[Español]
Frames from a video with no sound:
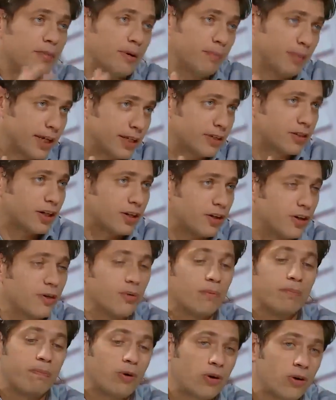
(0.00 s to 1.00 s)
Me parece que hoy
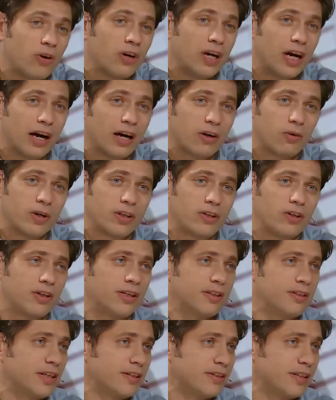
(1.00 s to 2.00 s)
un poco la cuestión
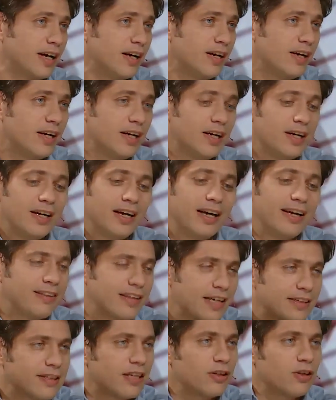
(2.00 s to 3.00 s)
es esa. Ah. En
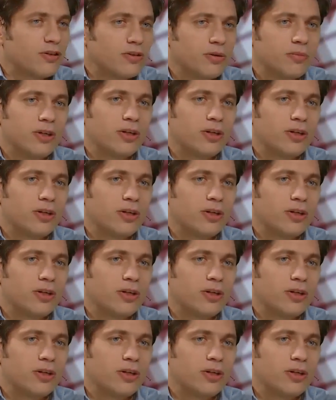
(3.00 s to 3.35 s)
tres años y